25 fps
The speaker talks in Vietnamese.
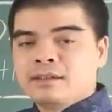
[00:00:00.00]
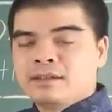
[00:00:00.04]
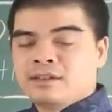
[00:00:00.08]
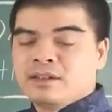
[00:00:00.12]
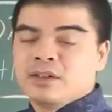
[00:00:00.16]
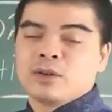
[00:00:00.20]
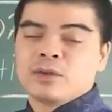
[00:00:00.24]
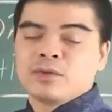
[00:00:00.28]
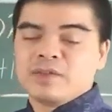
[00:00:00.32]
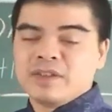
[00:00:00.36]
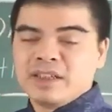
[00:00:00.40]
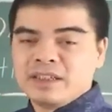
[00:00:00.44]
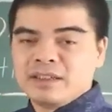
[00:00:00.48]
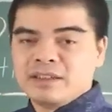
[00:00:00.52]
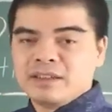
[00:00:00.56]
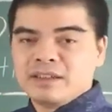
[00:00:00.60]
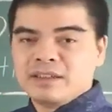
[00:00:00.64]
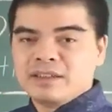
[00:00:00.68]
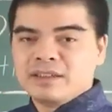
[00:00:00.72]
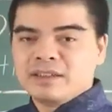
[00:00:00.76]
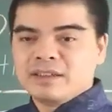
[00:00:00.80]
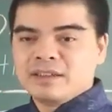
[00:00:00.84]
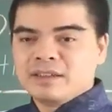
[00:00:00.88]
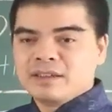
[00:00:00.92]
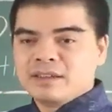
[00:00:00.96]
thưa quý vị
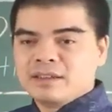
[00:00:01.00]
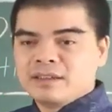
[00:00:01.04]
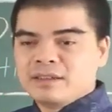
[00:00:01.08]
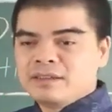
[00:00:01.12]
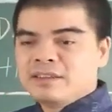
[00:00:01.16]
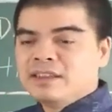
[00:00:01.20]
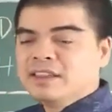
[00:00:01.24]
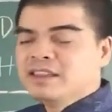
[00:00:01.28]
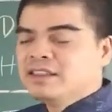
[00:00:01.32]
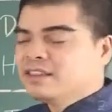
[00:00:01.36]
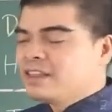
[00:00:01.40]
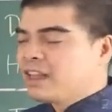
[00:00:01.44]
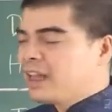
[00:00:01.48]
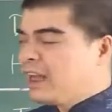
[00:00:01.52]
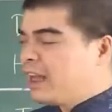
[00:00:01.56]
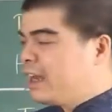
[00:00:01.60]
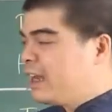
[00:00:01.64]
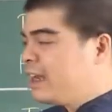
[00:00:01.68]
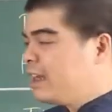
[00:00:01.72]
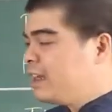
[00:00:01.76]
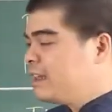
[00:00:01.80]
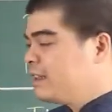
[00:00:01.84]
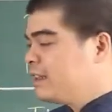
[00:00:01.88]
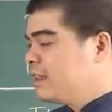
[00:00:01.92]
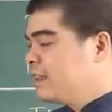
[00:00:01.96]
nhìn ra
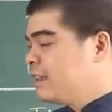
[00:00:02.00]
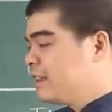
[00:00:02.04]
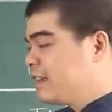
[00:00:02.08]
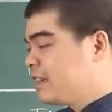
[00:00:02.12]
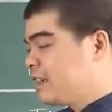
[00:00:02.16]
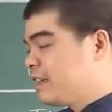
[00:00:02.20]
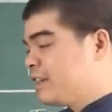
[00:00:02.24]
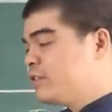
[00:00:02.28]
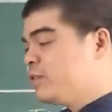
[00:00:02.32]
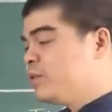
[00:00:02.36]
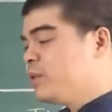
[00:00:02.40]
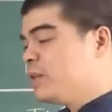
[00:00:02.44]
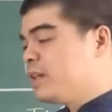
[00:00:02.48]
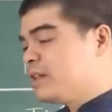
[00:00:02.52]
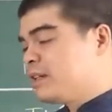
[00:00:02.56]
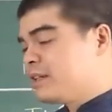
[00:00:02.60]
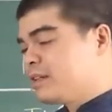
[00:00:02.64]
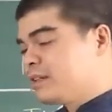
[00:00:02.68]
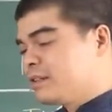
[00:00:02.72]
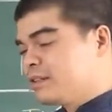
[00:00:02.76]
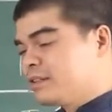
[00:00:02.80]
ấy, thì cái chuyện